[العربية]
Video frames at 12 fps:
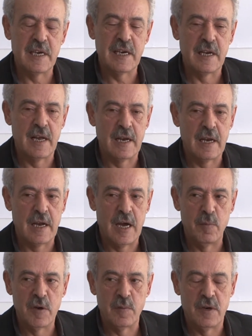خلال
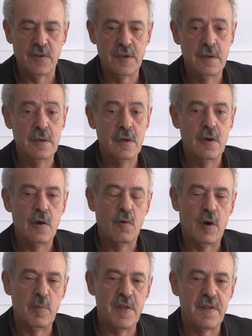العام الماضي
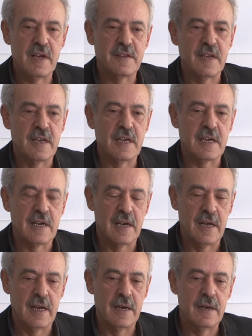وبالذات يعني
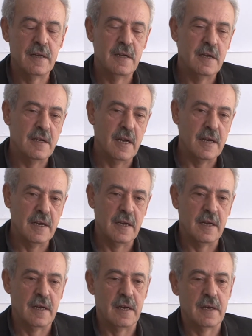خلال يعني
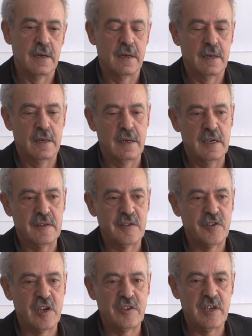
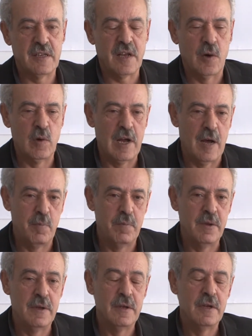الاحتجاجات او
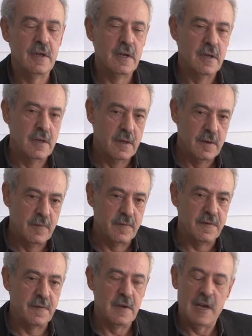الهبه
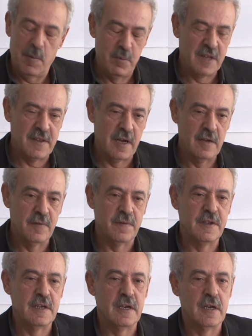الهبتين
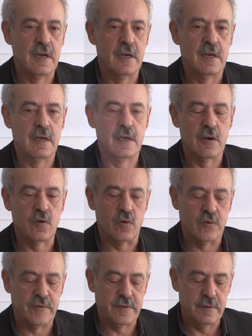في
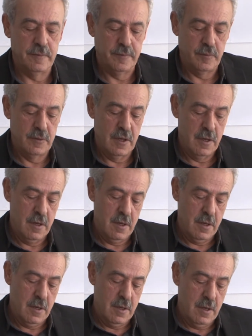القدس.
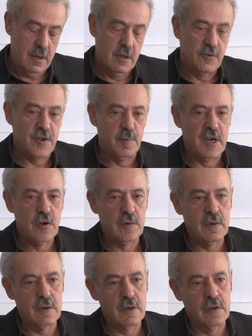
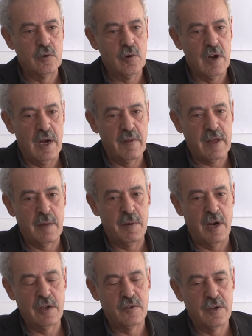طبعا آه، يلاحظ
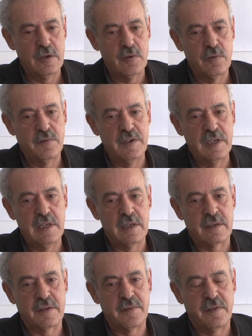ايضا انه في
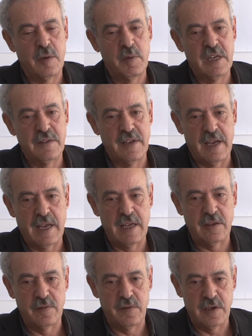ارتفاع
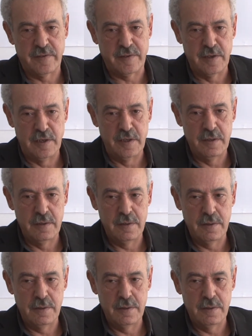بالانتهاكات الفلسطينيه.